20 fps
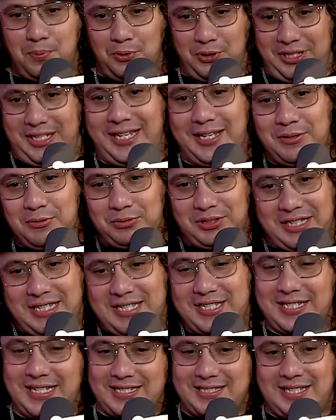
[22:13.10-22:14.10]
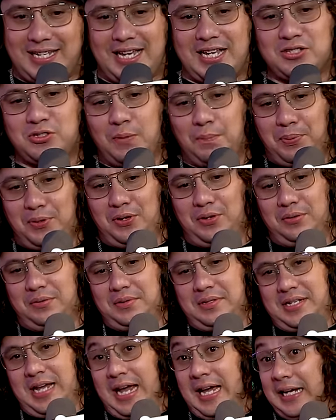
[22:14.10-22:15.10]
¿Por qué utilizaste eso?
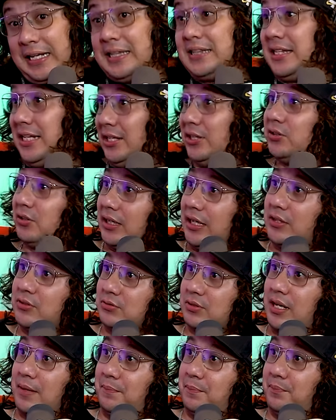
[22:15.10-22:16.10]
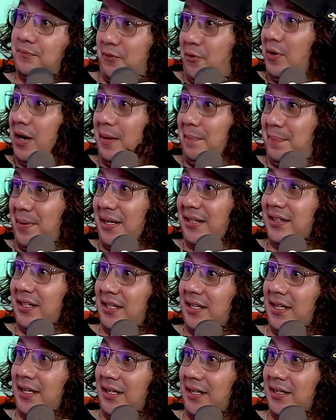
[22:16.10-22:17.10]
Pero ya entiendo que es una, fue una
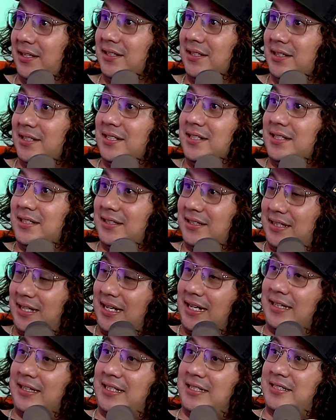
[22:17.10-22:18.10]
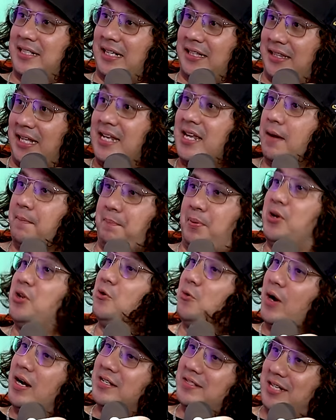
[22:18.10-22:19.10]
parte de estrategia. De, estrategia. Pero
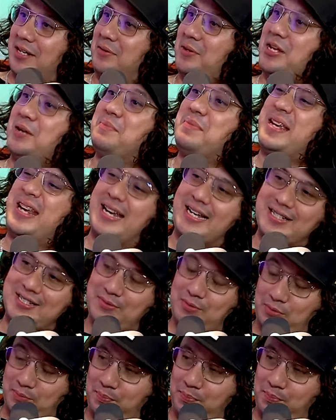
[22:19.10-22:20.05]
igual, se, y Miguel se